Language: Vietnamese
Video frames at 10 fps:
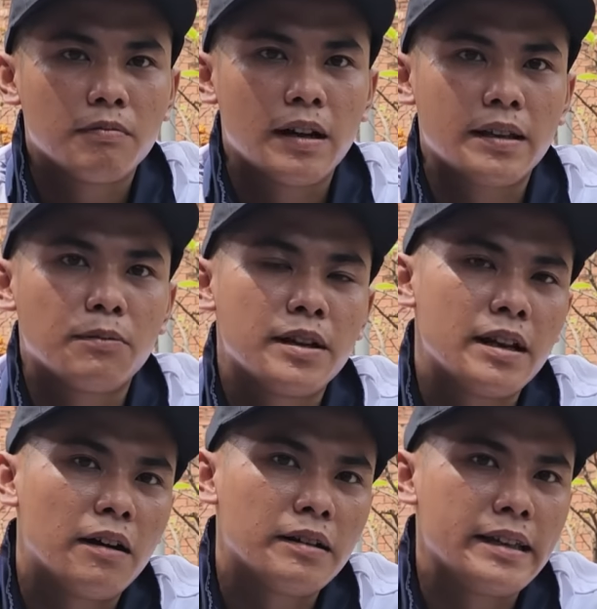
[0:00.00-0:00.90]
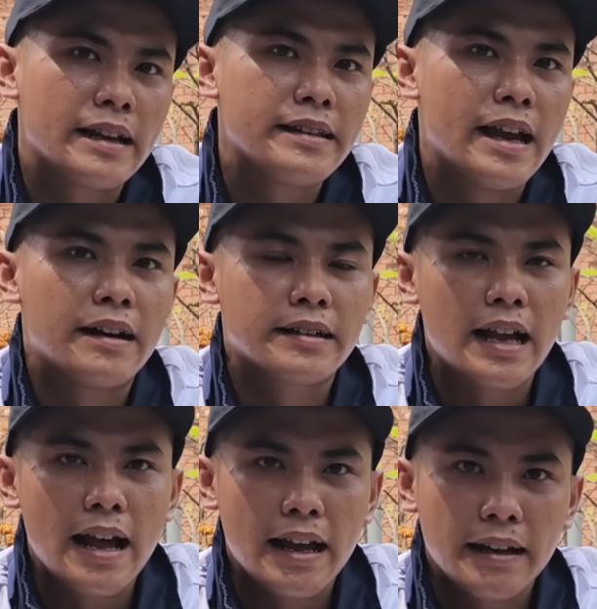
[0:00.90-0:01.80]
mà trong khi đó nó dẫn vợ người
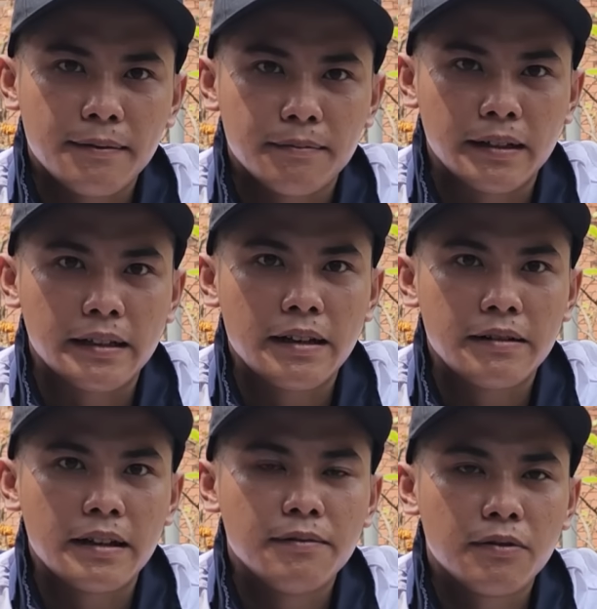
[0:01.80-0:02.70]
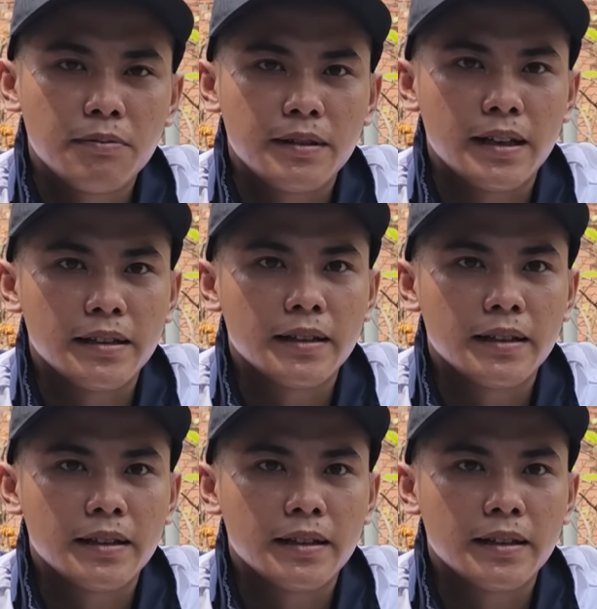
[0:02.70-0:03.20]
ta, mày kia giữ hạnh phúc gì.